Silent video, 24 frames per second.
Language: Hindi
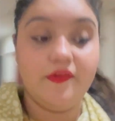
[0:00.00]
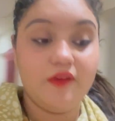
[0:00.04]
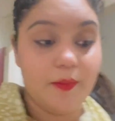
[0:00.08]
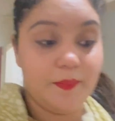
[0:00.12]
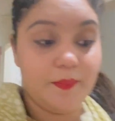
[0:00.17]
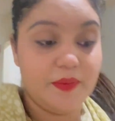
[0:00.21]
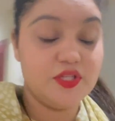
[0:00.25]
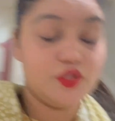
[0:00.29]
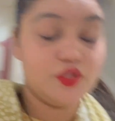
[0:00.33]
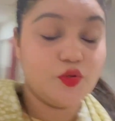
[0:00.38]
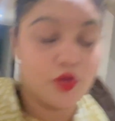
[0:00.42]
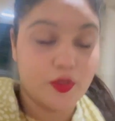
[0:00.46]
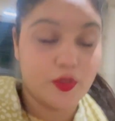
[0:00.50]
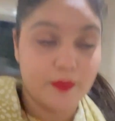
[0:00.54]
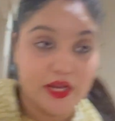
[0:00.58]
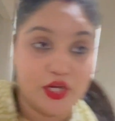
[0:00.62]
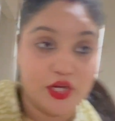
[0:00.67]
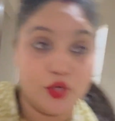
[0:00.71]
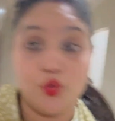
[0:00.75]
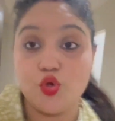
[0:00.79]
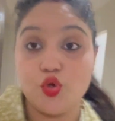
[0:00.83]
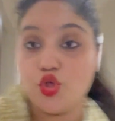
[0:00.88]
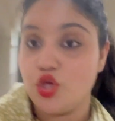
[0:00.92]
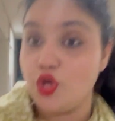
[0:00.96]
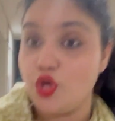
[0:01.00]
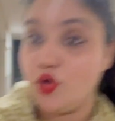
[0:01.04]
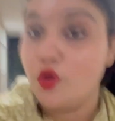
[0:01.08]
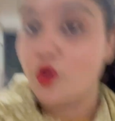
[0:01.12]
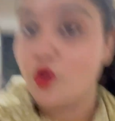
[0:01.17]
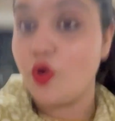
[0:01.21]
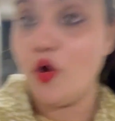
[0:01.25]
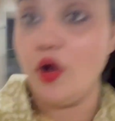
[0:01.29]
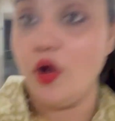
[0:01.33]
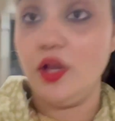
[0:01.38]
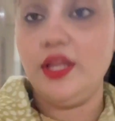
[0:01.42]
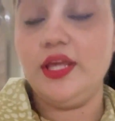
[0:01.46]
वापस क्योंकि मैंने खुशी को
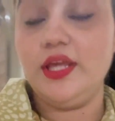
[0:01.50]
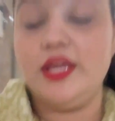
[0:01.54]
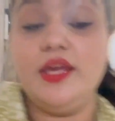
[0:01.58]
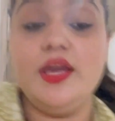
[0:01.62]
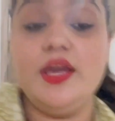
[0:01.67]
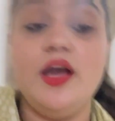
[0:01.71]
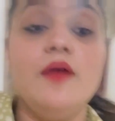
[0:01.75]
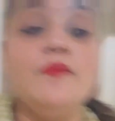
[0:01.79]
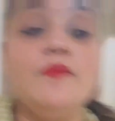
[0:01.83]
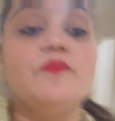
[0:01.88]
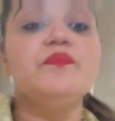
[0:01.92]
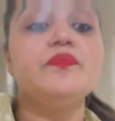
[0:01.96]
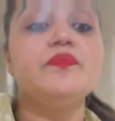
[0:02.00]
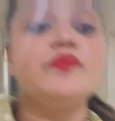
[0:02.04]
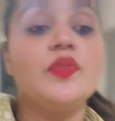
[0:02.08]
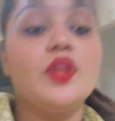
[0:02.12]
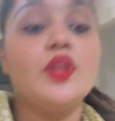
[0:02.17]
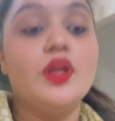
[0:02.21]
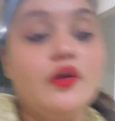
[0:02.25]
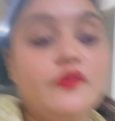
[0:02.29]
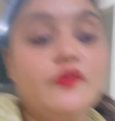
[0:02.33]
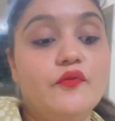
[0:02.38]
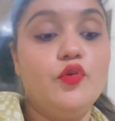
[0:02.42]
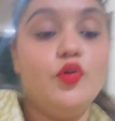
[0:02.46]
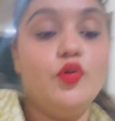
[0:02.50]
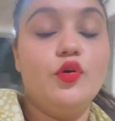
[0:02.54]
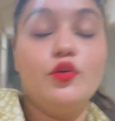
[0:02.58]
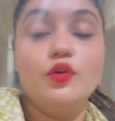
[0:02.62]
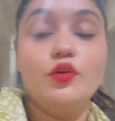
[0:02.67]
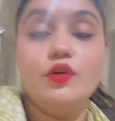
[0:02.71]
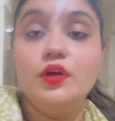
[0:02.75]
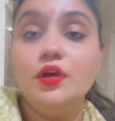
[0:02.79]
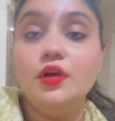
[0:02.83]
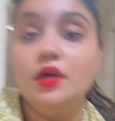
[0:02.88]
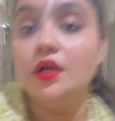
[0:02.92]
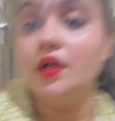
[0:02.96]
कॉल किया वो
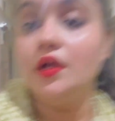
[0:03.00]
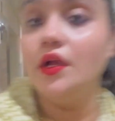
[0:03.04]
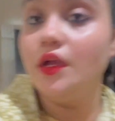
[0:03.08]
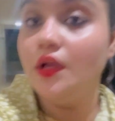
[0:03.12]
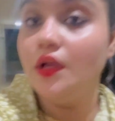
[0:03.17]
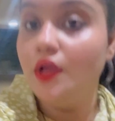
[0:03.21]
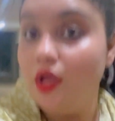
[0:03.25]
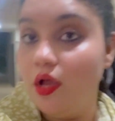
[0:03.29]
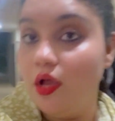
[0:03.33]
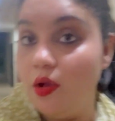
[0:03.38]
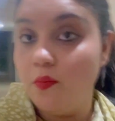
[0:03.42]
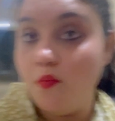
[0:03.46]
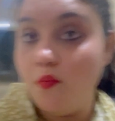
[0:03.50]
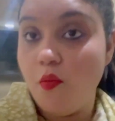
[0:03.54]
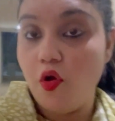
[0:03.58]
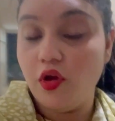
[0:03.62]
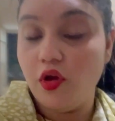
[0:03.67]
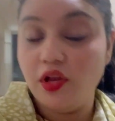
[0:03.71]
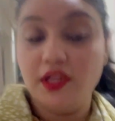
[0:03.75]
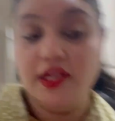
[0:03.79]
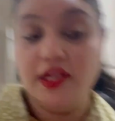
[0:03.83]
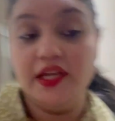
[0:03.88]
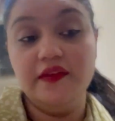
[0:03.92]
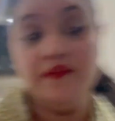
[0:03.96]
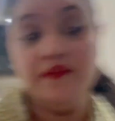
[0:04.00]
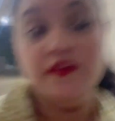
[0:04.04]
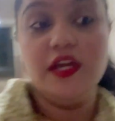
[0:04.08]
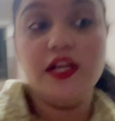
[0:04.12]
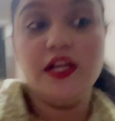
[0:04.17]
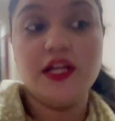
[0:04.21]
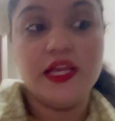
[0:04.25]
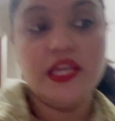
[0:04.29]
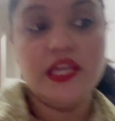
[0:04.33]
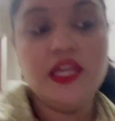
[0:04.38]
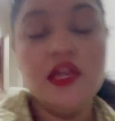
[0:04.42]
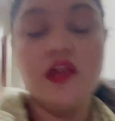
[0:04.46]
मॉल गई भी है
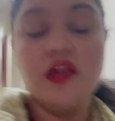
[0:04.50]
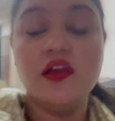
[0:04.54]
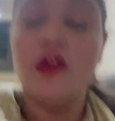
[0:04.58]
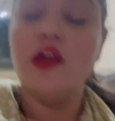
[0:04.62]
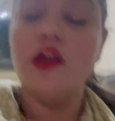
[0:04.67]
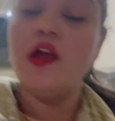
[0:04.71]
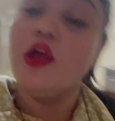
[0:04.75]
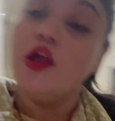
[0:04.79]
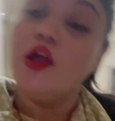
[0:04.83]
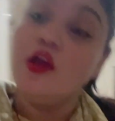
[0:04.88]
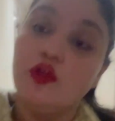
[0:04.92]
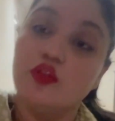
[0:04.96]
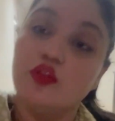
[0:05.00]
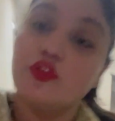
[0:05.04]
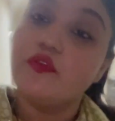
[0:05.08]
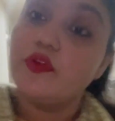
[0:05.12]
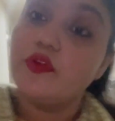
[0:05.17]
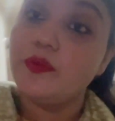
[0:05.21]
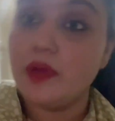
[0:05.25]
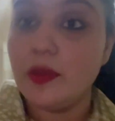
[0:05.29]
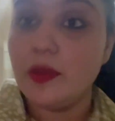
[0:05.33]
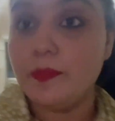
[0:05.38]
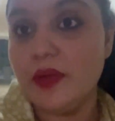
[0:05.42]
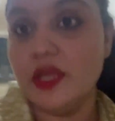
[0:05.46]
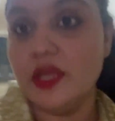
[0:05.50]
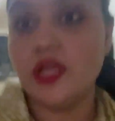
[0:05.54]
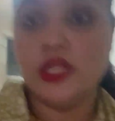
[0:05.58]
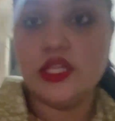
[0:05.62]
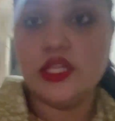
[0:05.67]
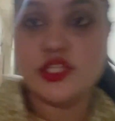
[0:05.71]
गई तो फिर अब मैं कल